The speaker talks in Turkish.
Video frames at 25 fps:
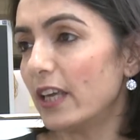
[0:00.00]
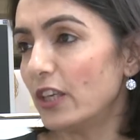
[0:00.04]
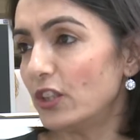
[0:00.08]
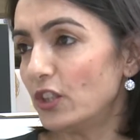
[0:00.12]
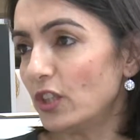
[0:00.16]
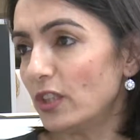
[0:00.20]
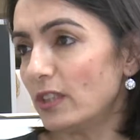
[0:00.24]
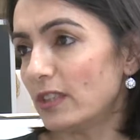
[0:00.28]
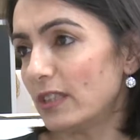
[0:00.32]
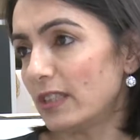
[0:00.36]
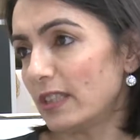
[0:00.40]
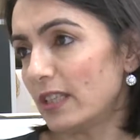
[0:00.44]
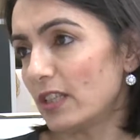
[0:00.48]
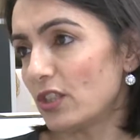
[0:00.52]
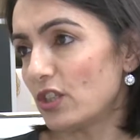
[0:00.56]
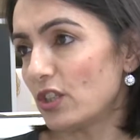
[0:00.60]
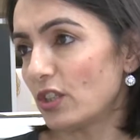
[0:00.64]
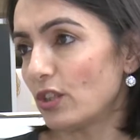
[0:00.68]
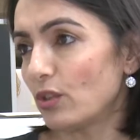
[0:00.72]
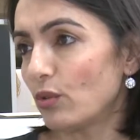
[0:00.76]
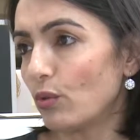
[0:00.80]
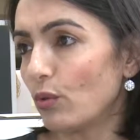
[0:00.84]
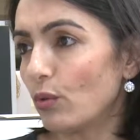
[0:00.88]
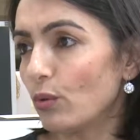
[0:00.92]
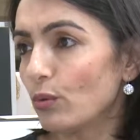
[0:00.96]
eşit
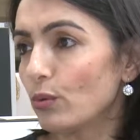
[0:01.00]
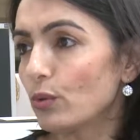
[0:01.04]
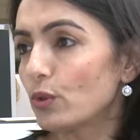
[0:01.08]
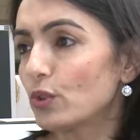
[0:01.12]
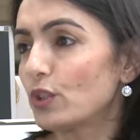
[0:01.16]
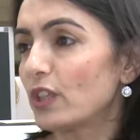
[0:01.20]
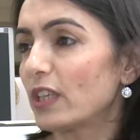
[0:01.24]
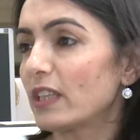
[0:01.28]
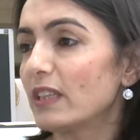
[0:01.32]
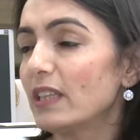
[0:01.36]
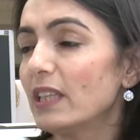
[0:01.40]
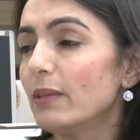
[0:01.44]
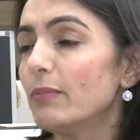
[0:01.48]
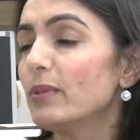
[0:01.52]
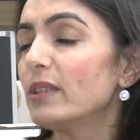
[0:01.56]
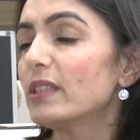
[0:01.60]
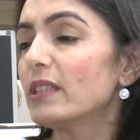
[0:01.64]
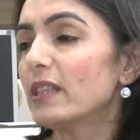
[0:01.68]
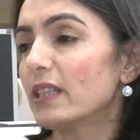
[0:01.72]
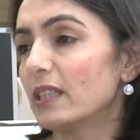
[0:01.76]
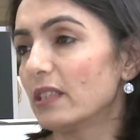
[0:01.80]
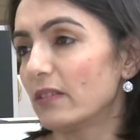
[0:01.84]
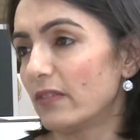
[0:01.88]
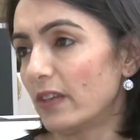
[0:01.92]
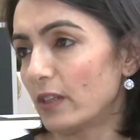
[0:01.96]
derecede olur şeklinde bir
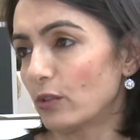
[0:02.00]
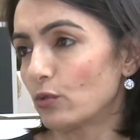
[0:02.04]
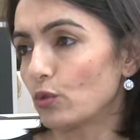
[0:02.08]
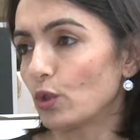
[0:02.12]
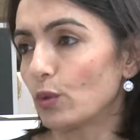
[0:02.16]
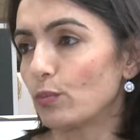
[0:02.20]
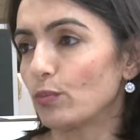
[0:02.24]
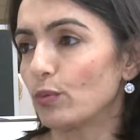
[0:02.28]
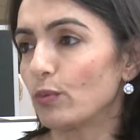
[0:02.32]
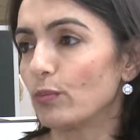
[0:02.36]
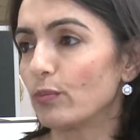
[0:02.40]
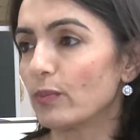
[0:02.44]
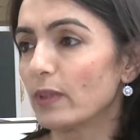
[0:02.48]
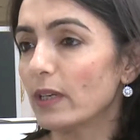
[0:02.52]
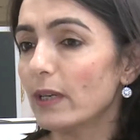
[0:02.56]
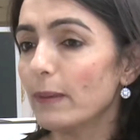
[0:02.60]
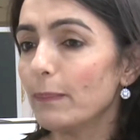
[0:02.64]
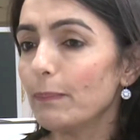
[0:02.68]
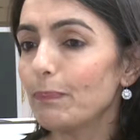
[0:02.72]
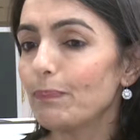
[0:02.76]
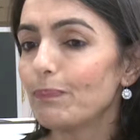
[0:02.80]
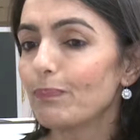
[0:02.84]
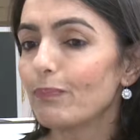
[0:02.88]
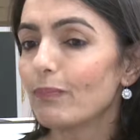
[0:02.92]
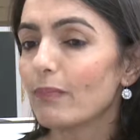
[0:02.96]
kanı var toplumda.
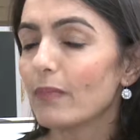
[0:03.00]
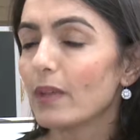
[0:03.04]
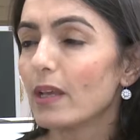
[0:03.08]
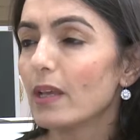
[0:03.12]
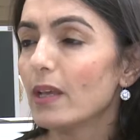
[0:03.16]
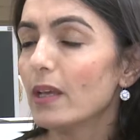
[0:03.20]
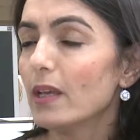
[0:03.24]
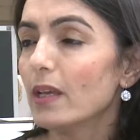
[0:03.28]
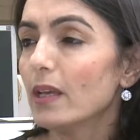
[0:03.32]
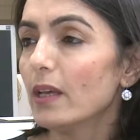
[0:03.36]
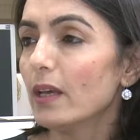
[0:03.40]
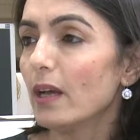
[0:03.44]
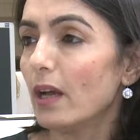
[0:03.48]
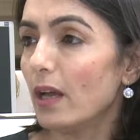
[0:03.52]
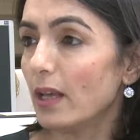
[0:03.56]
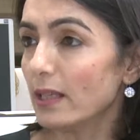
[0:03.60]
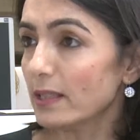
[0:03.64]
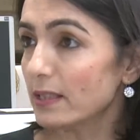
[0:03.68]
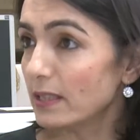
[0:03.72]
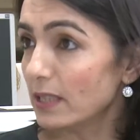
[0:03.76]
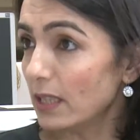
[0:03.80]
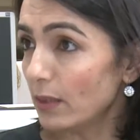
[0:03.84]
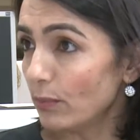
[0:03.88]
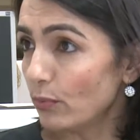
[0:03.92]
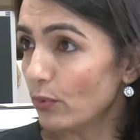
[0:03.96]

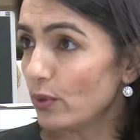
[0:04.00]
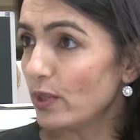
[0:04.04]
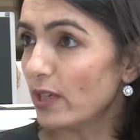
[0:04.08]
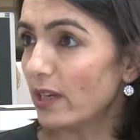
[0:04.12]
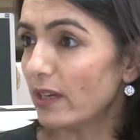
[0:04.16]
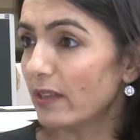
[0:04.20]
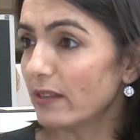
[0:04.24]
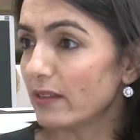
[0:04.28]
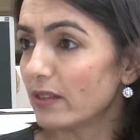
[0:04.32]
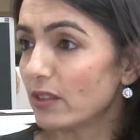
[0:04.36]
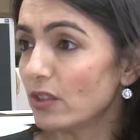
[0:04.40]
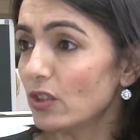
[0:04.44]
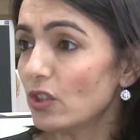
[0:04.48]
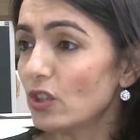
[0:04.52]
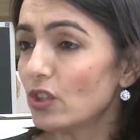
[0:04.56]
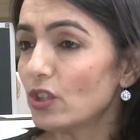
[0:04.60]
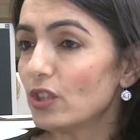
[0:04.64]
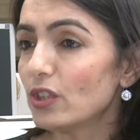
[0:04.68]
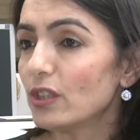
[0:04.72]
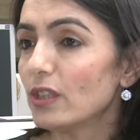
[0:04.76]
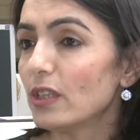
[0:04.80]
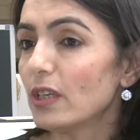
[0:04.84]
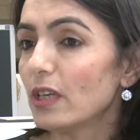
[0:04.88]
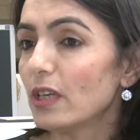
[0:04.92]
Aslında bu yanlış.